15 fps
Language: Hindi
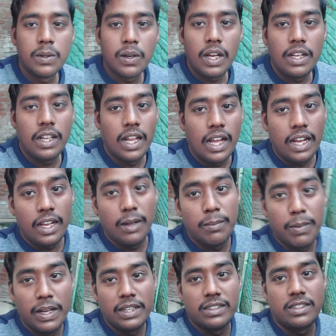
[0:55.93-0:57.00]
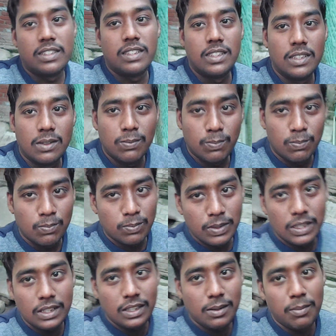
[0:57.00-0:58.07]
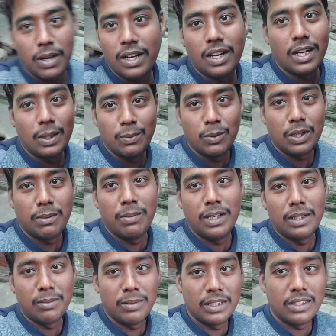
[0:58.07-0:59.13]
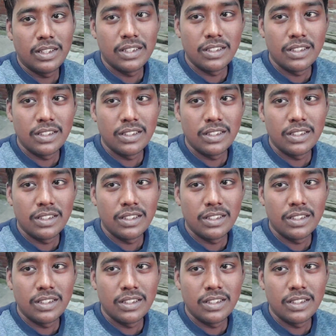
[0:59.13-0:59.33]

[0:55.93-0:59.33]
तो भाई आ गए बैंक से तो दिमाग ख़राब हो गया बैंक में